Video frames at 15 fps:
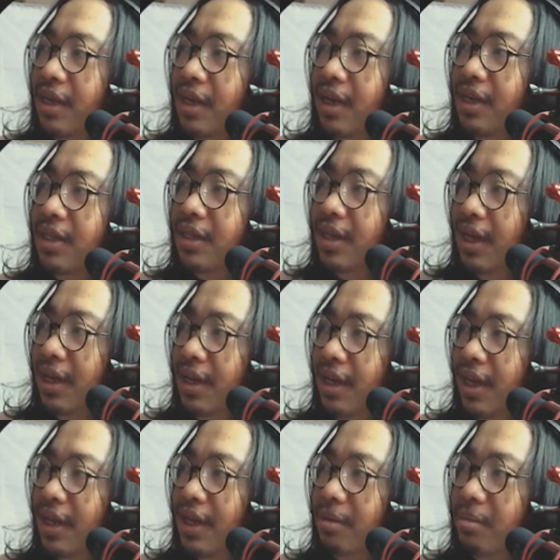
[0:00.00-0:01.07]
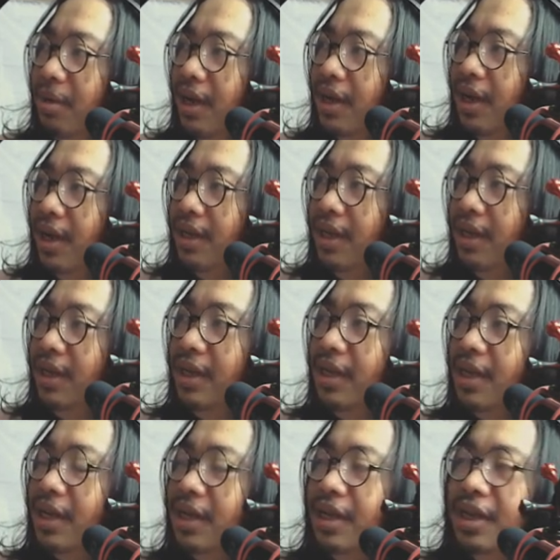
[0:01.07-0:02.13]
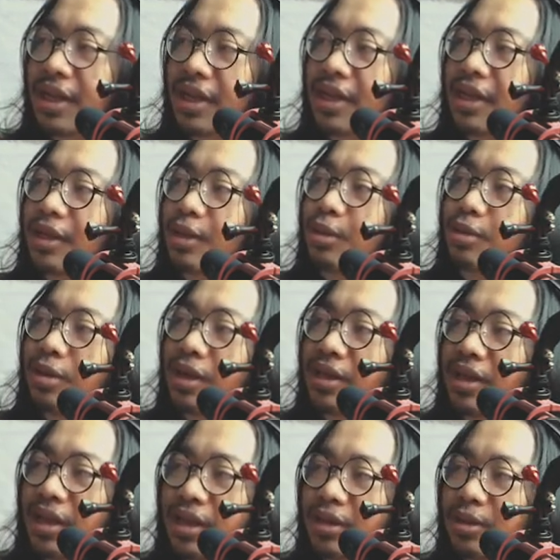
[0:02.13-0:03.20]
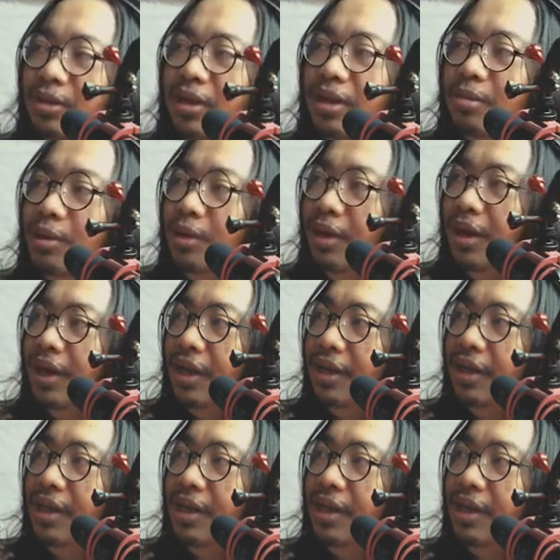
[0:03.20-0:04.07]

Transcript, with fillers: green screen yang di belakangnya ini karena tujuannya syuting menggunakan